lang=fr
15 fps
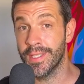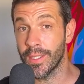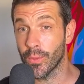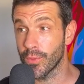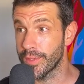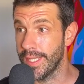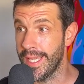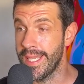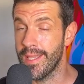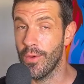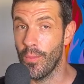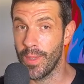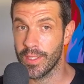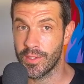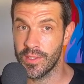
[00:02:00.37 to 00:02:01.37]
des conseils aux
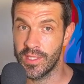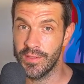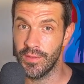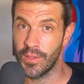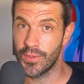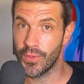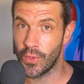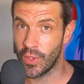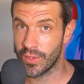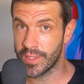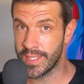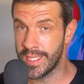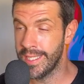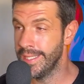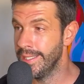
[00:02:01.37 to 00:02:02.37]
personnes qui veulent se
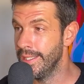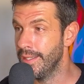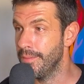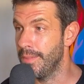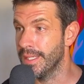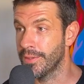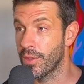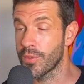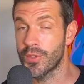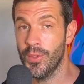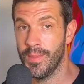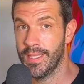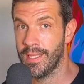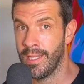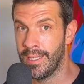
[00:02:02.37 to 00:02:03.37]
lancer bah, dans ce
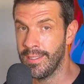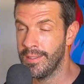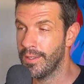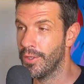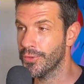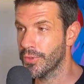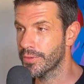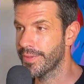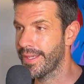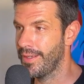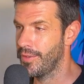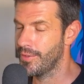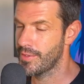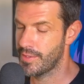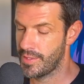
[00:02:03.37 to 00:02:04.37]
domaine-là en tant que
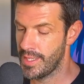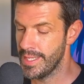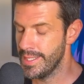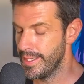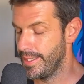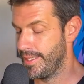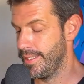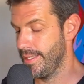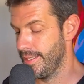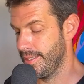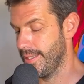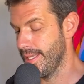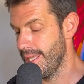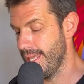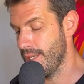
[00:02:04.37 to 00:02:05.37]
freelance.
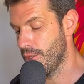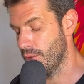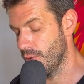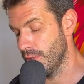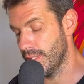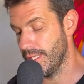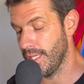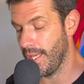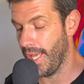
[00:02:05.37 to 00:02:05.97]
et j'ai aussi